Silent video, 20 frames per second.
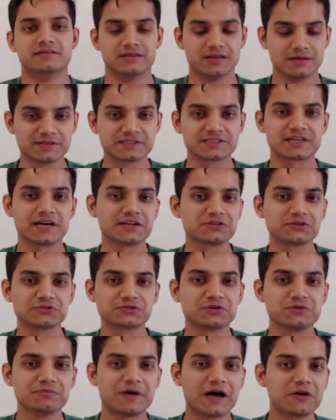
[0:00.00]
नमस्कार
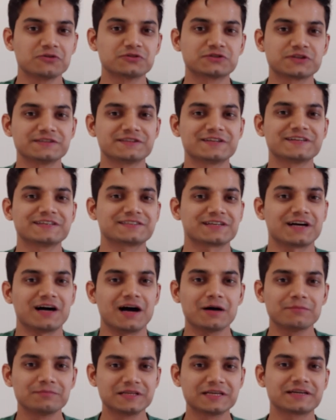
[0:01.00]
दोस्तों मैं हूं चंद्रेश
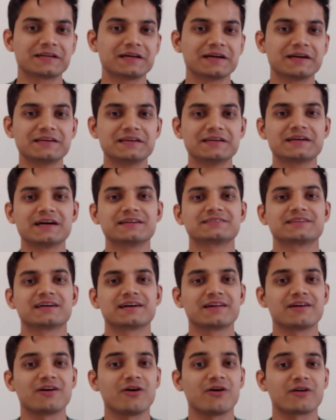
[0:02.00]
आप देख रहे हैं
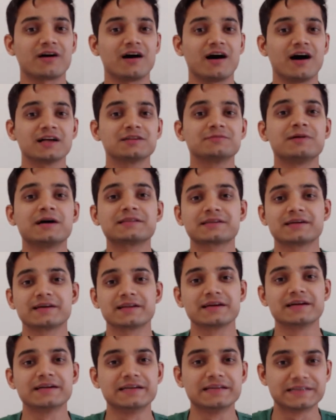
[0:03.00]
गीकाचार्य और आज बात
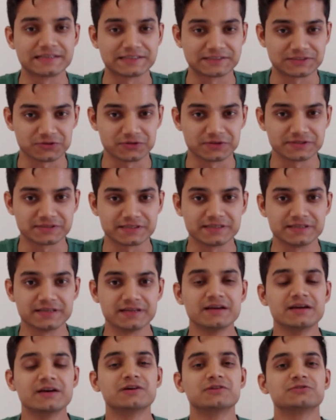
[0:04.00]
करेंगे डेटा स्टोरेज की
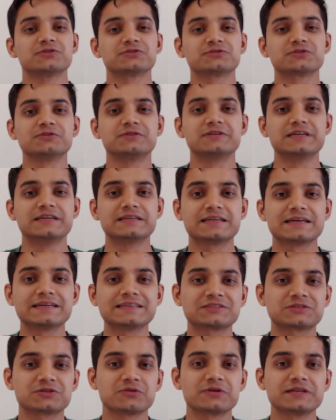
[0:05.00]
दोस्तों डेटा
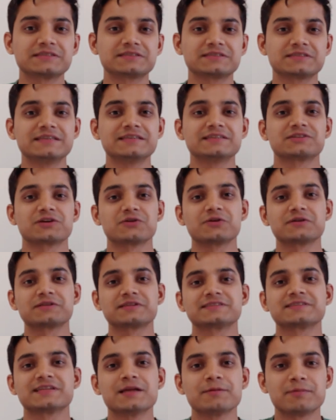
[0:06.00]
स्टोरेज की ज़रूरत
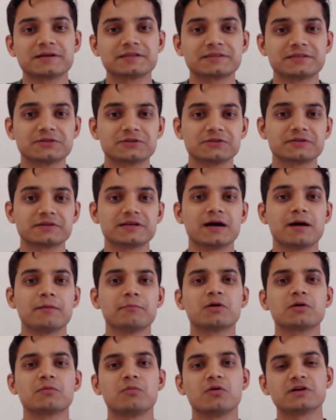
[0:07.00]
इसलिए पड़ती है क्योंकि
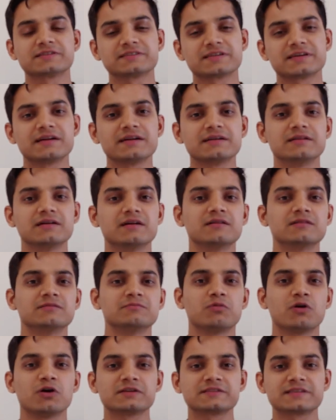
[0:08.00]
हम लोग बहुत सारा
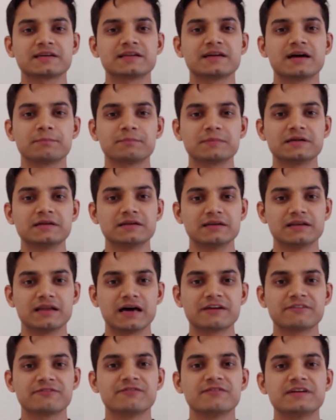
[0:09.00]
बहुत सारे अपने
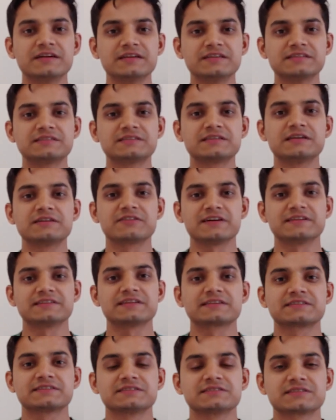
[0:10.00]
लाइफ में डिजिटल
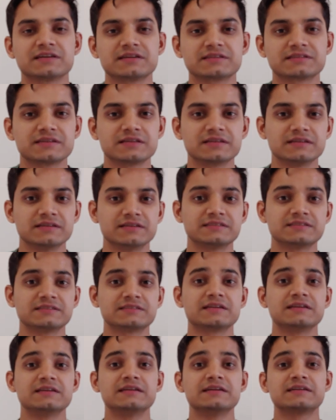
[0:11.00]
ट्रांजेक्शन्स करते हैं
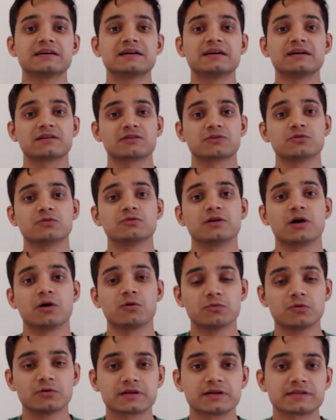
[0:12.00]
डिजिटल डेटा को
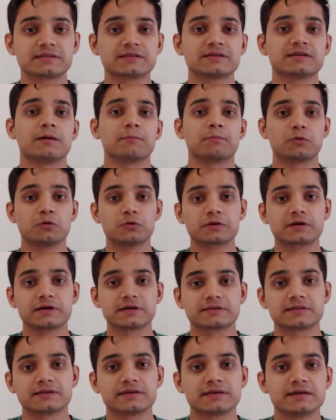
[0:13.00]
डाउनलोड करते हैं अपलोड
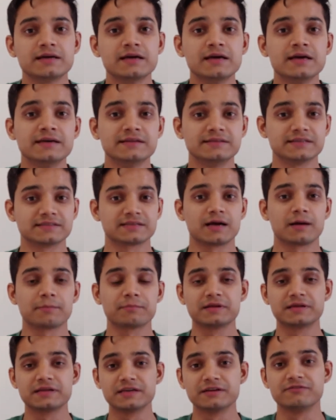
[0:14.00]
करते हैं जैसे
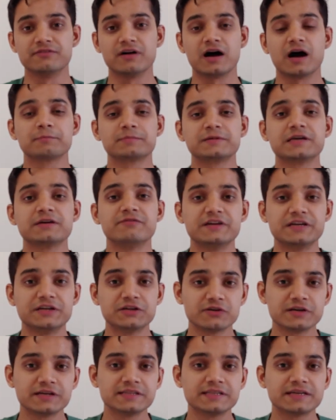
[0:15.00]
आपने ये आप ये
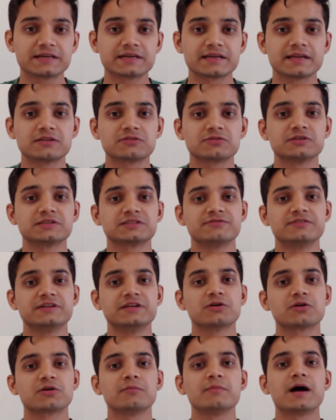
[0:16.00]
वीडियो ही देख रहे हैं तो इस
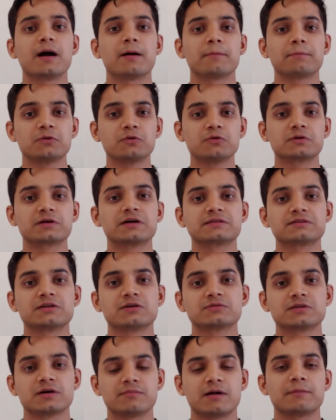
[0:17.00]
वीडियो को मैं अपलोड करता
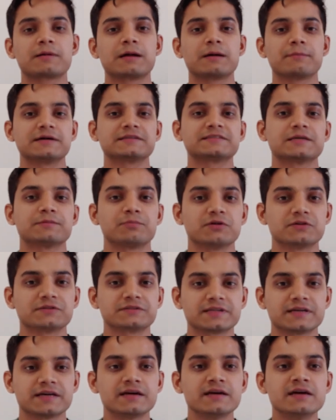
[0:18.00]
हूँ तब आपके पास ये
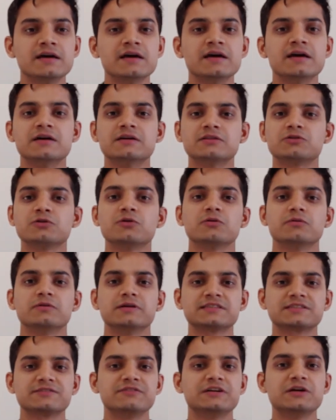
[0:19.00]
पहुँचता है तो
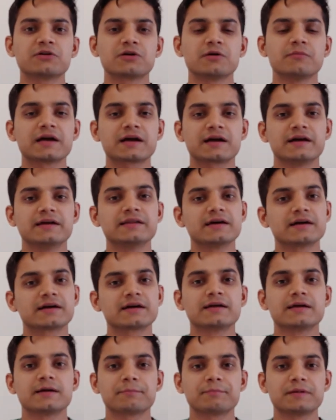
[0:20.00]
इस वीडियो को मैं कहीं ना
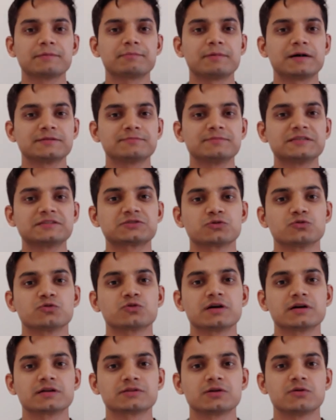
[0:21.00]
कहीं अपने पास भी स्टोर
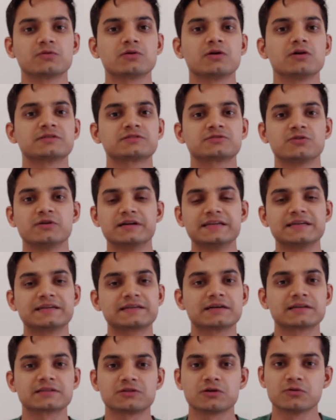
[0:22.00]
करता हूँ इसको
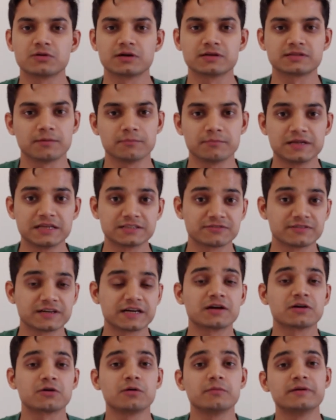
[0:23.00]
एडिट करता हूँ थमनेल्स
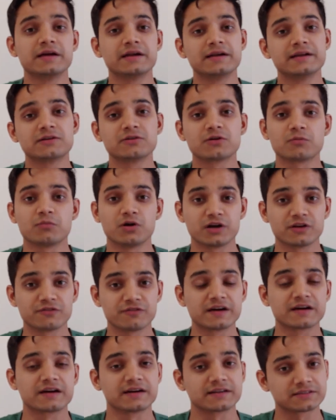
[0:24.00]
वगैरह को भी एडिट और
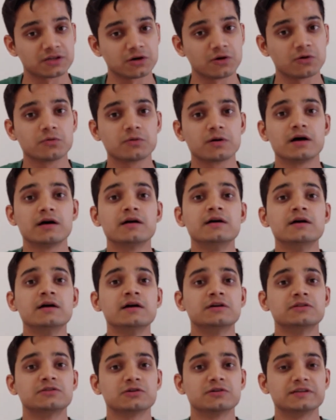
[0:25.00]
मॉडिफाई करता हूँ
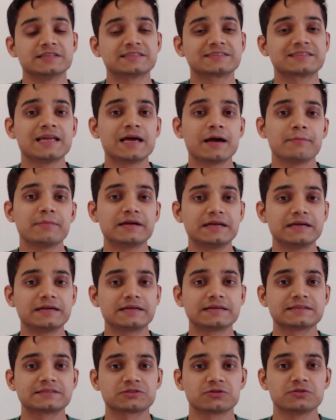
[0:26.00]
तो इसलिए हमें
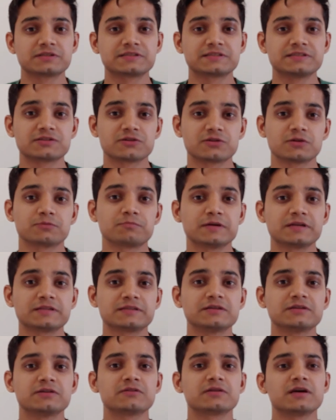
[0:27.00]
डेटा स्टोरेज की ज़रूरत
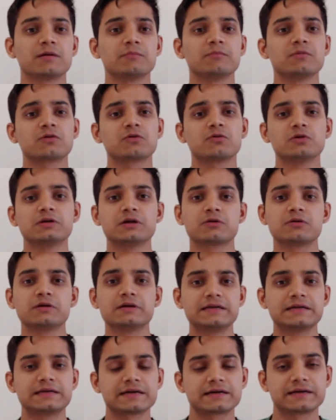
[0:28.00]
पड़ती है क्योंकि हम लोग कोई ना कोई
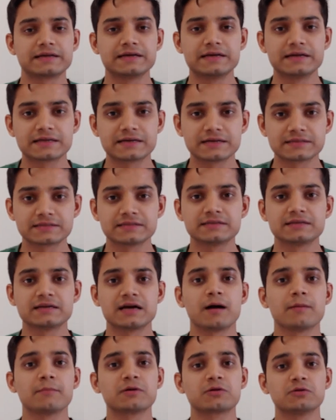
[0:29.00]
डेटा क्रिएट करते हैं
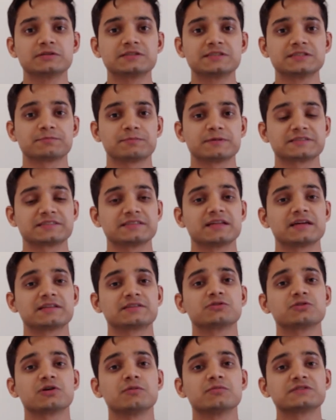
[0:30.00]
या हमें कोई चीज़ पसंद
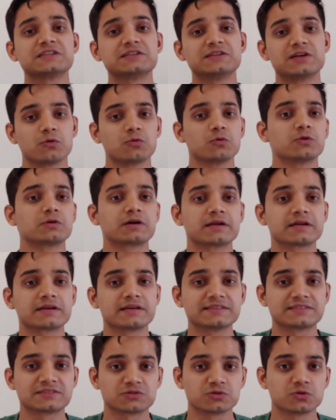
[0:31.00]
आती है तो हम उसे डाउनलोड
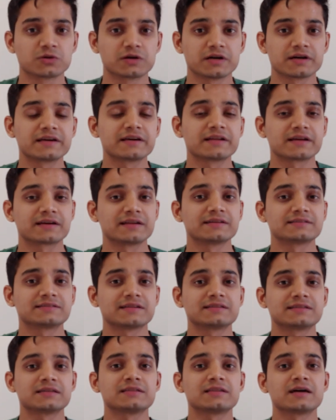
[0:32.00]
करके स्टोर करके रखना
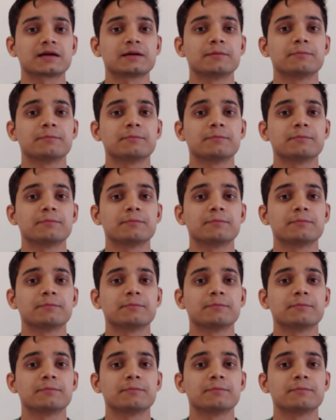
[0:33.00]
चाहते हैं ताकि